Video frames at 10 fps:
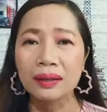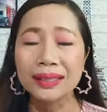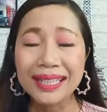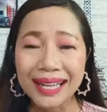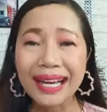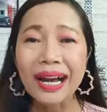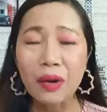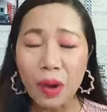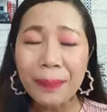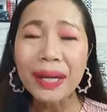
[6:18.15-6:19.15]
ทีแรกเขา
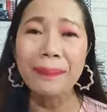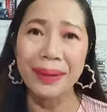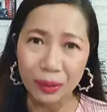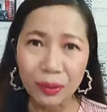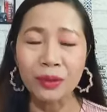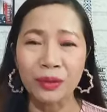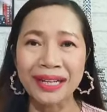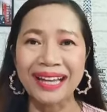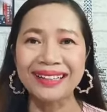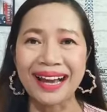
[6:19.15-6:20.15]
ก็ไม่ได้เป็นคนคน
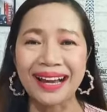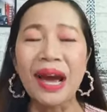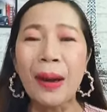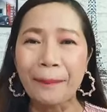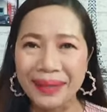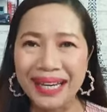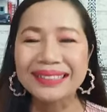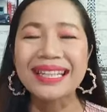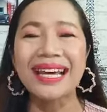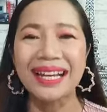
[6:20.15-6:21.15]
นั้นค่ะ เพียง
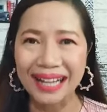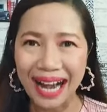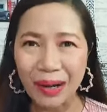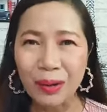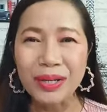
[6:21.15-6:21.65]
แต่เขา